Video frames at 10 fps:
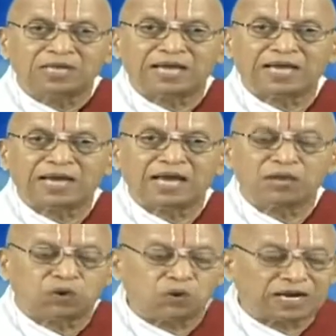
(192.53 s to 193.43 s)
నాయన
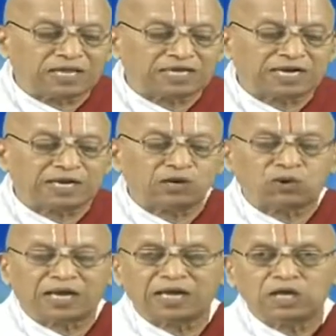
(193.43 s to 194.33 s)
ఈ భూమిని అంతటిని
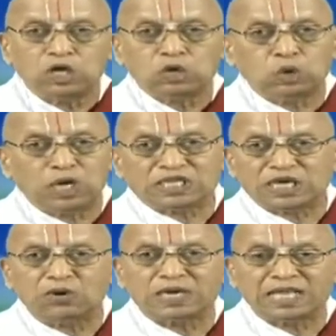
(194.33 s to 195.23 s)
కూడా
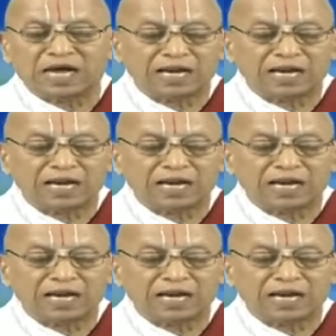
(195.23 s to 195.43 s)
కొలిచావు కదా